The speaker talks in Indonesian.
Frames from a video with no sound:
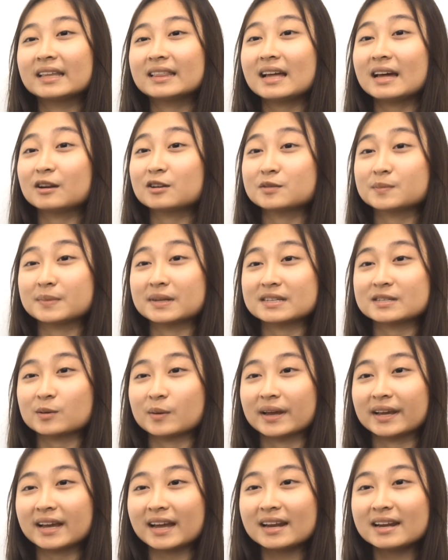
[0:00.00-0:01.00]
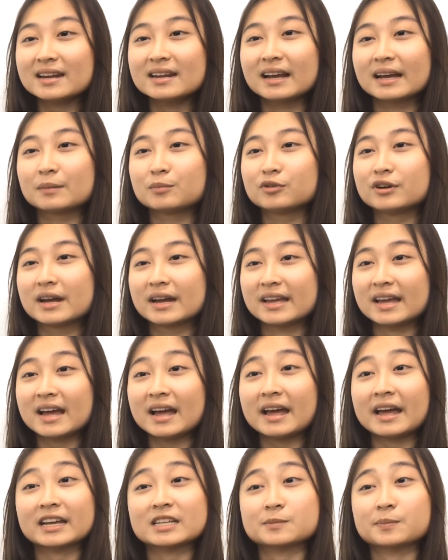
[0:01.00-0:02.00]
kita harus menyesuaikan dengan
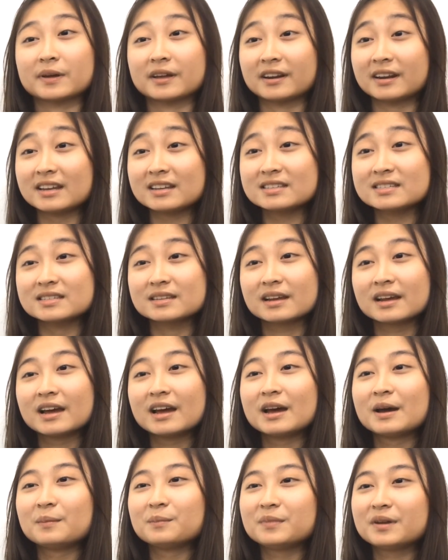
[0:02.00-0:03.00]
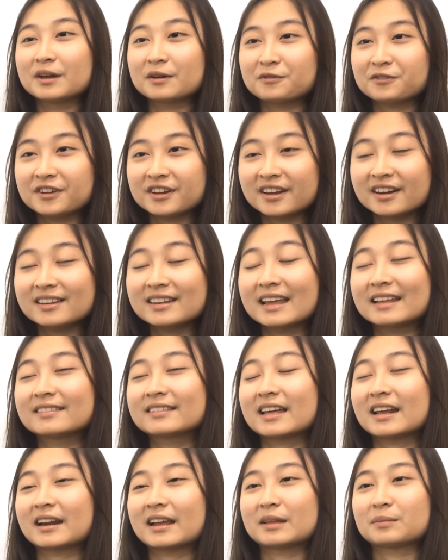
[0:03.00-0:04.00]
budaya, experience, behavior, dan
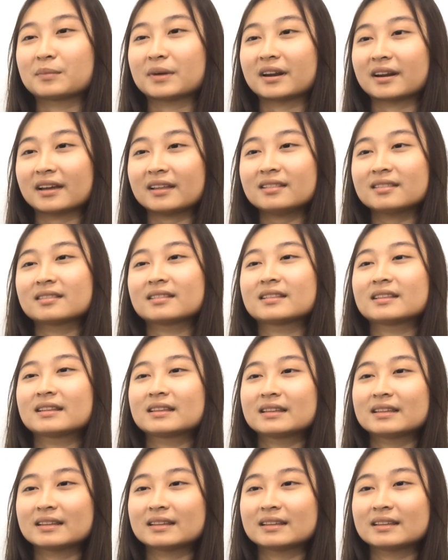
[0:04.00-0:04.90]
target market